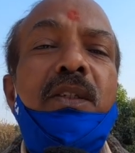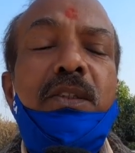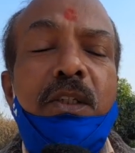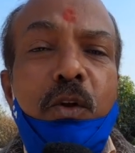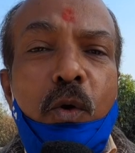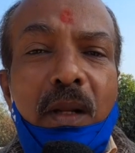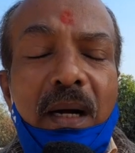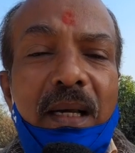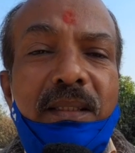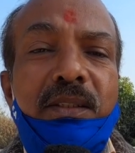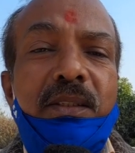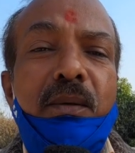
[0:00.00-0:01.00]
शेड्यूल
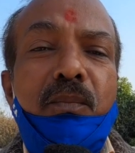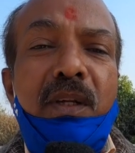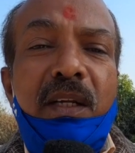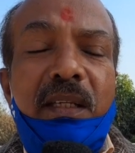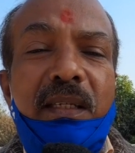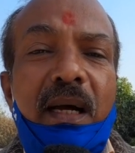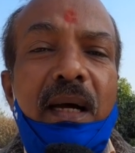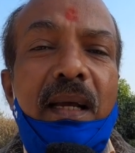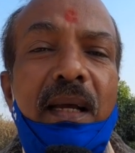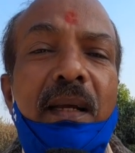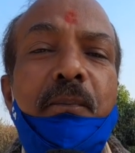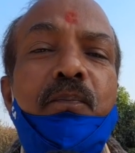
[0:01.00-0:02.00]
कास्ट कम्युनिटियाँ
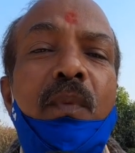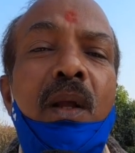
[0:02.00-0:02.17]
हैं